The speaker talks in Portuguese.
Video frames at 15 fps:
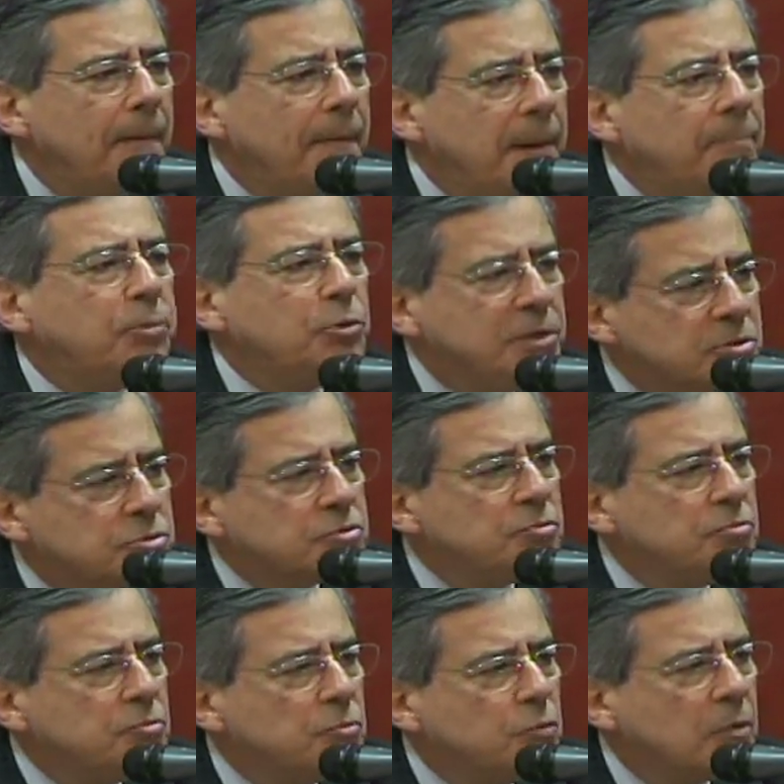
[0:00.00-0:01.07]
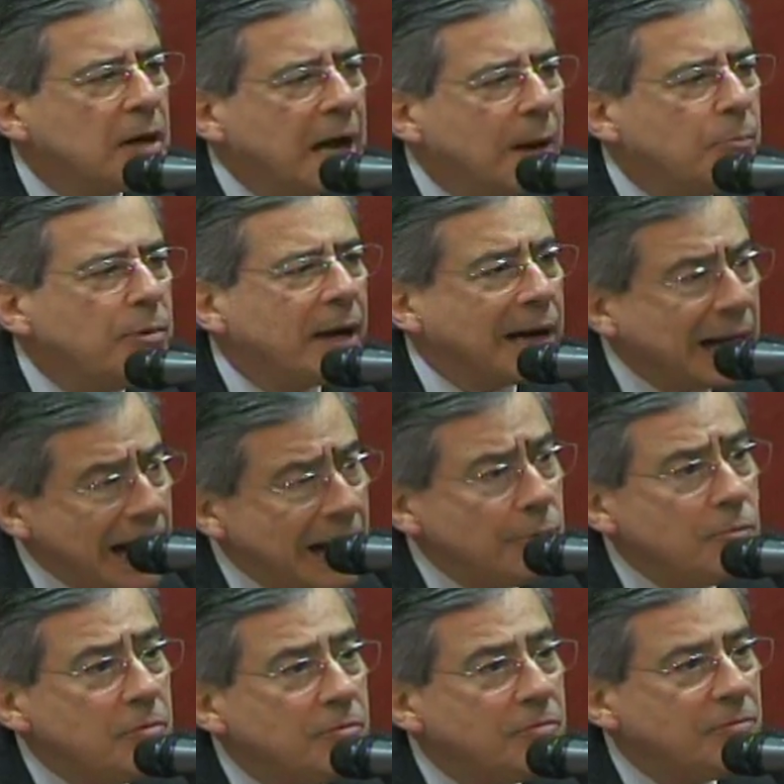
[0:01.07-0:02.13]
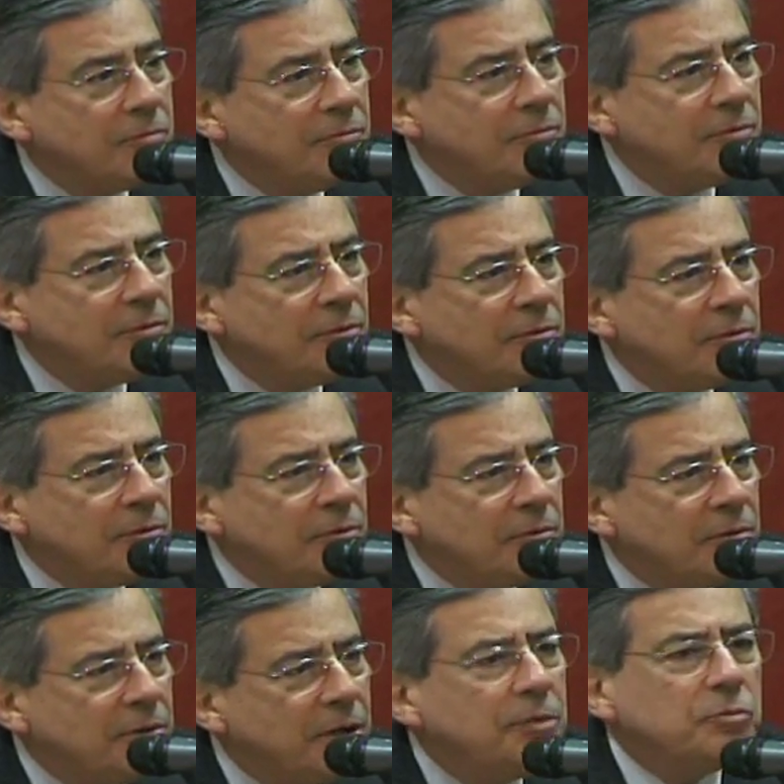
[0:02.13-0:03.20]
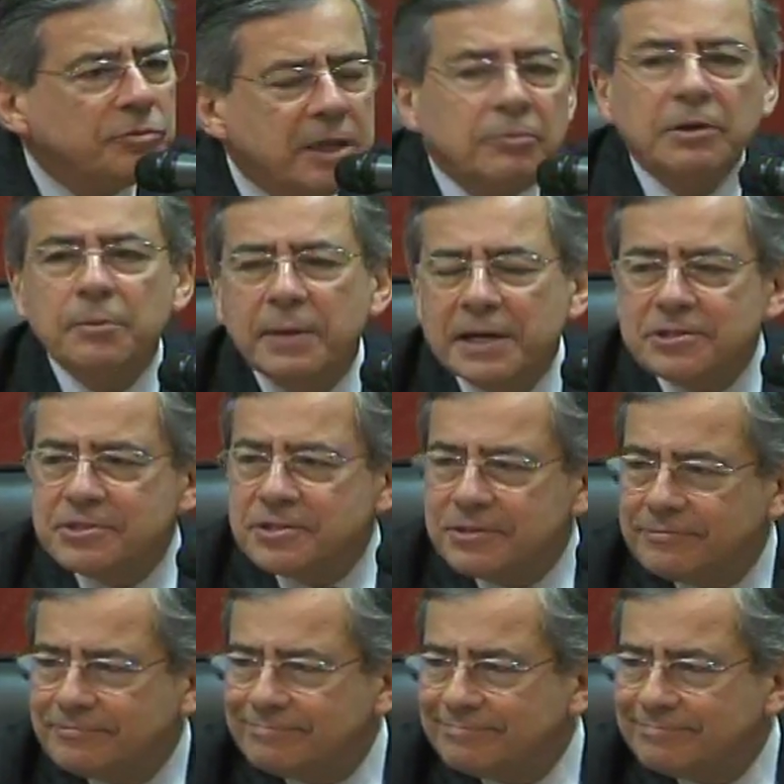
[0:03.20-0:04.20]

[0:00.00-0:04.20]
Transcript: E por isso o cabo é caro e não tem o que preste.